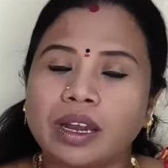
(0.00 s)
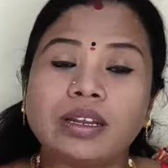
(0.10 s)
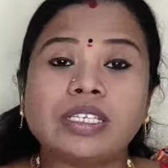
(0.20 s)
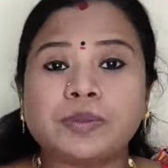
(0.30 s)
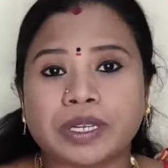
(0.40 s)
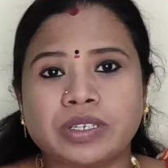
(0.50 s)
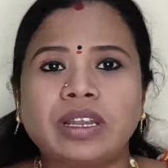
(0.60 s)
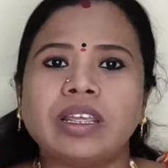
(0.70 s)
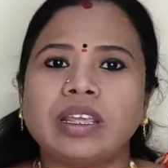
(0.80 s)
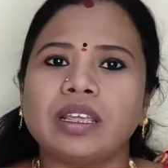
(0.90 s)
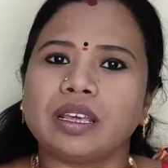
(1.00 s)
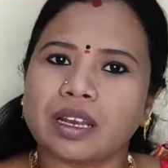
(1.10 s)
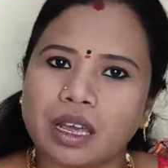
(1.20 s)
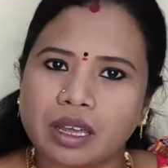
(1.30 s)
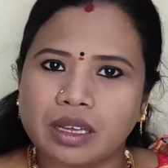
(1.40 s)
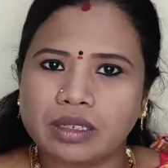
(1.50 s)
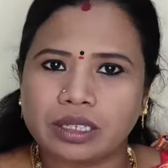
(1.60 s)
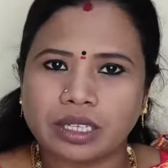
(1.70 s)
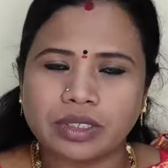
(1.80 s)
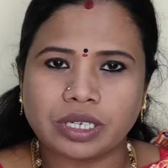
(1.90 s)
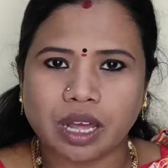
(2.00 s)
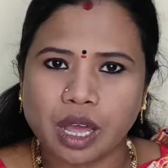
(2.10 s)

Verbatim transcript: ஆனால் ஸ்பெஷலி ரா அதாவது